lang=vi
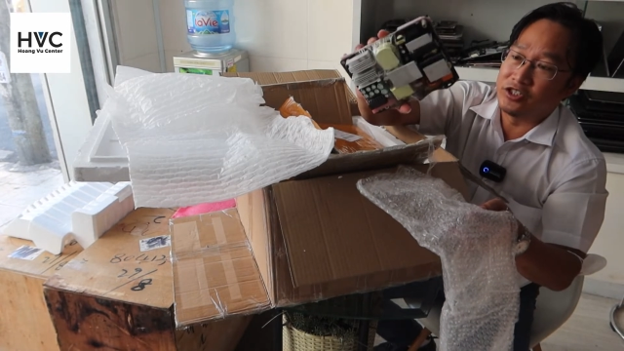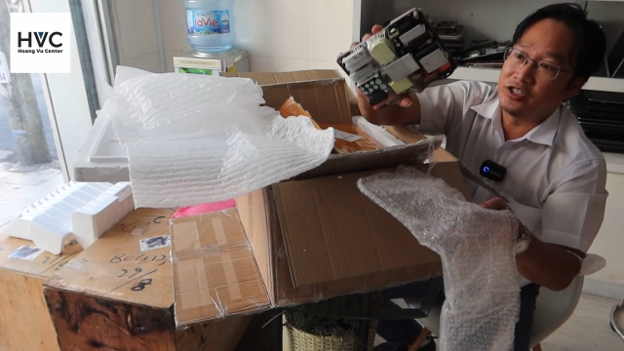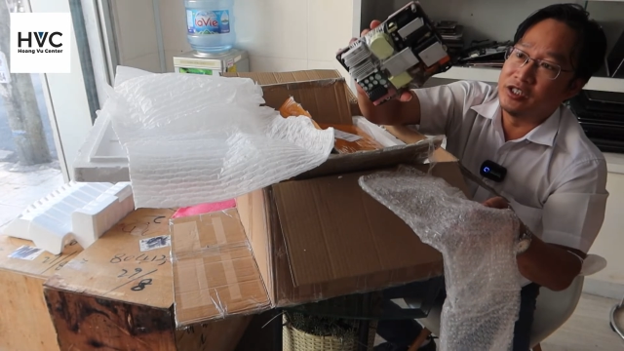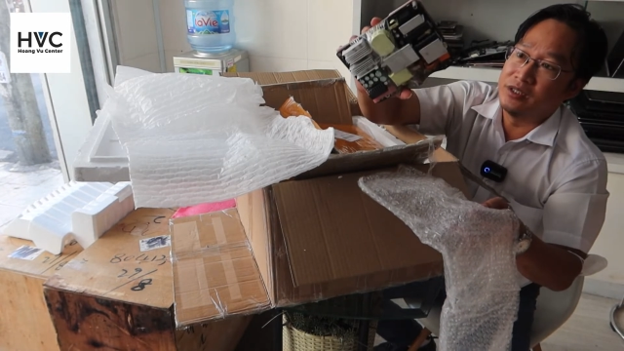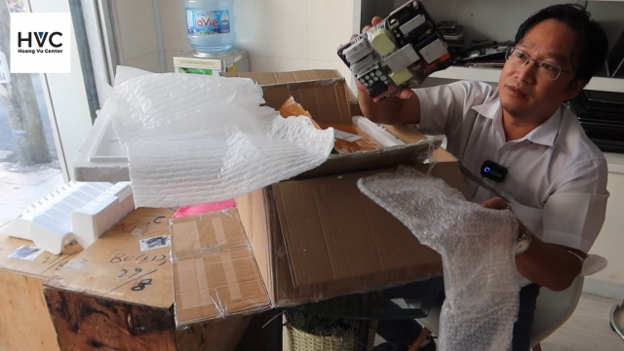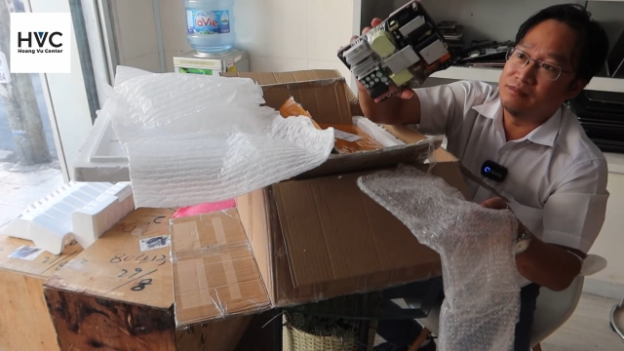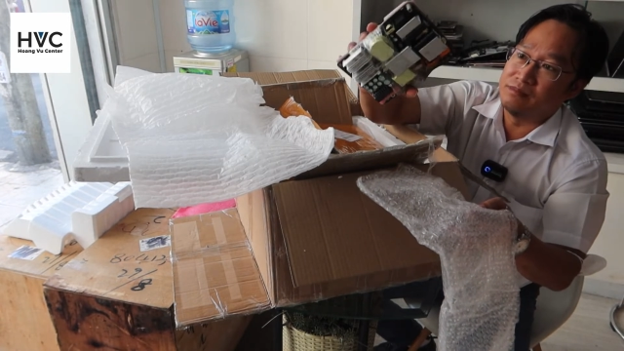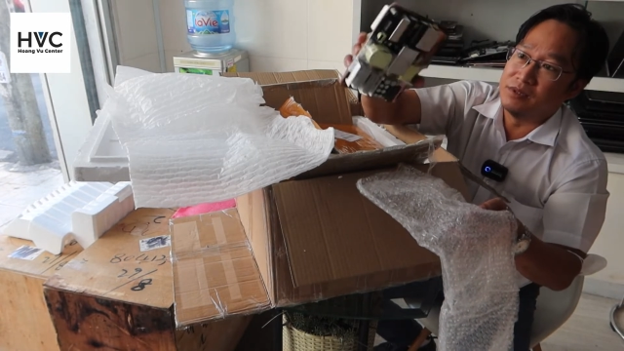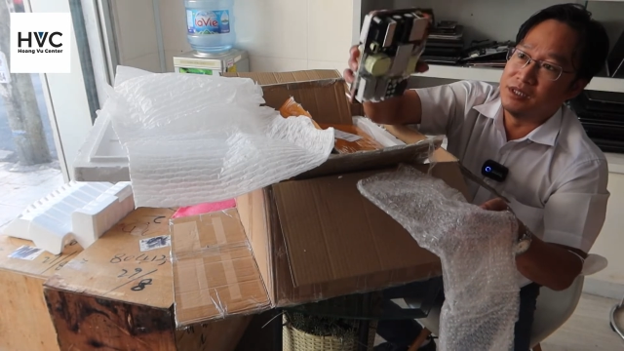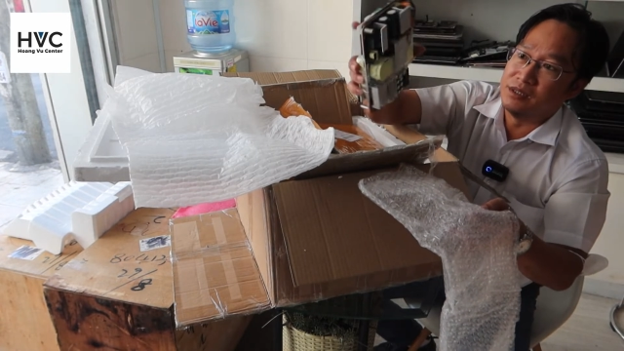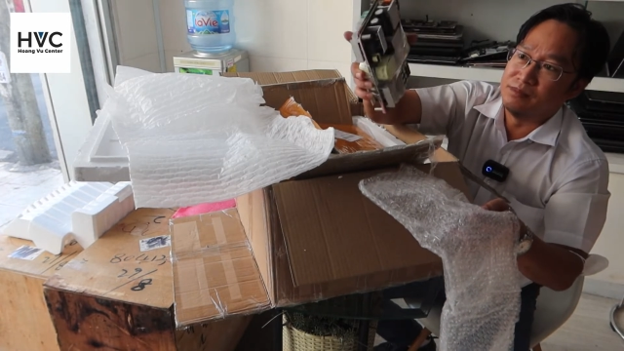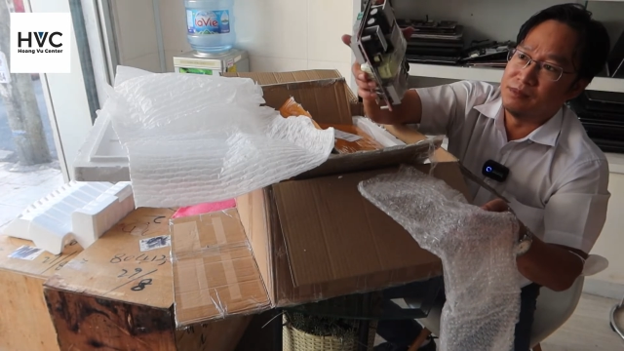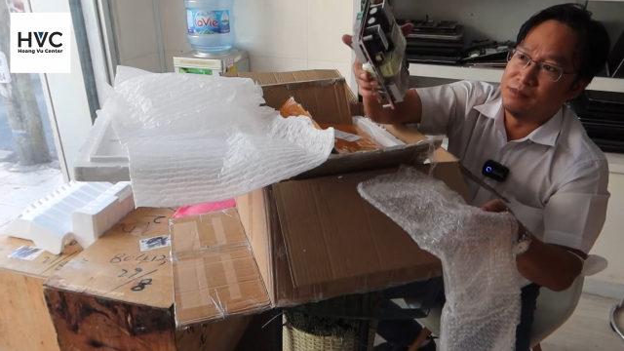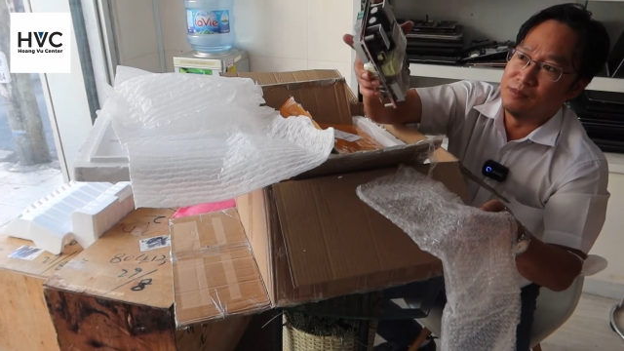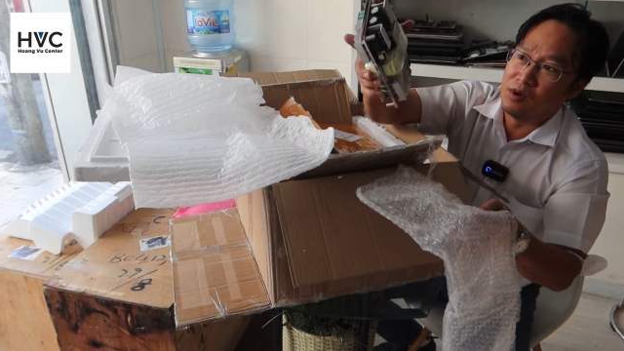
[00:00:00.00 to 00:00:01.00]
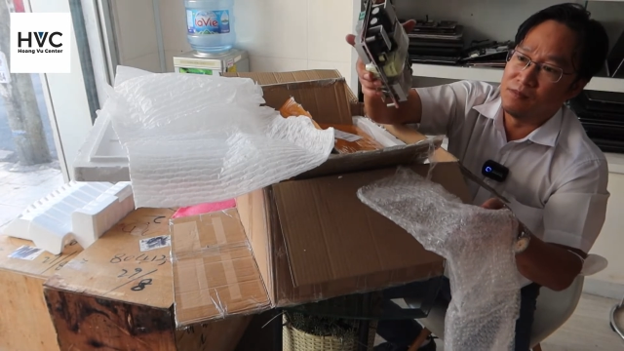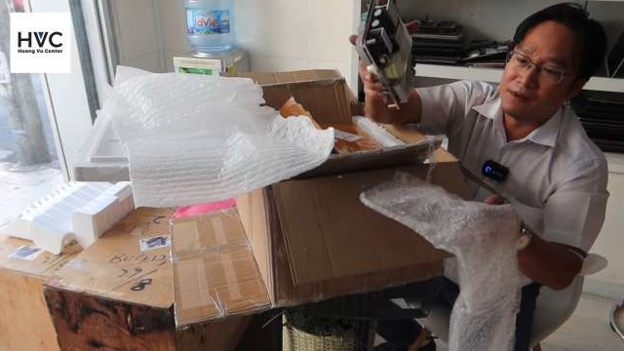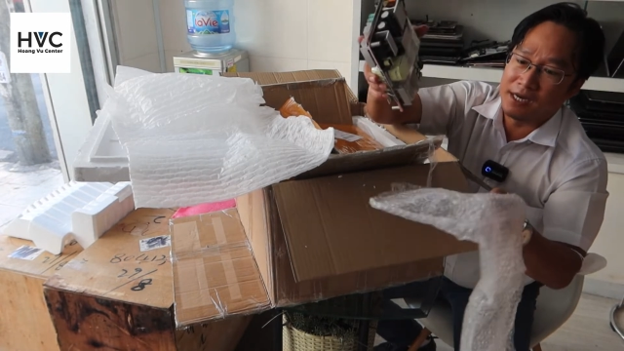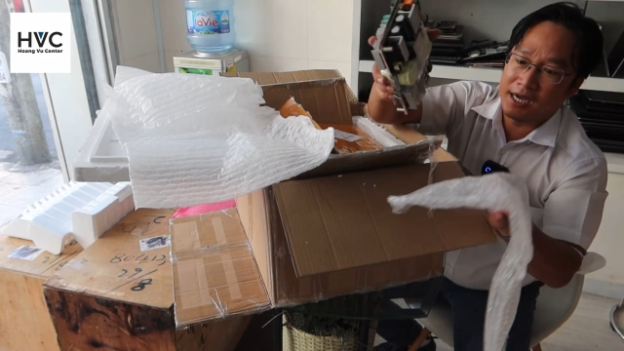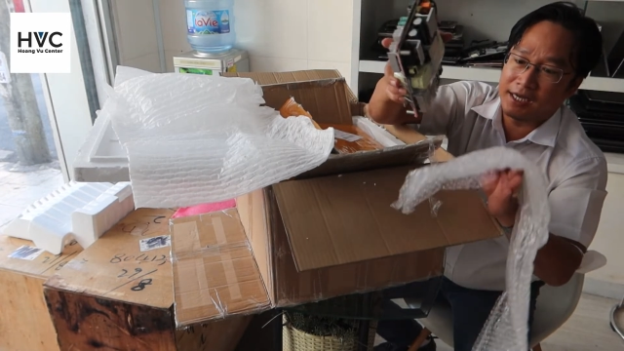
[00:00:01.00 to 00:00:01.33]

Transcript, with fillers: chín mười, mười một, mười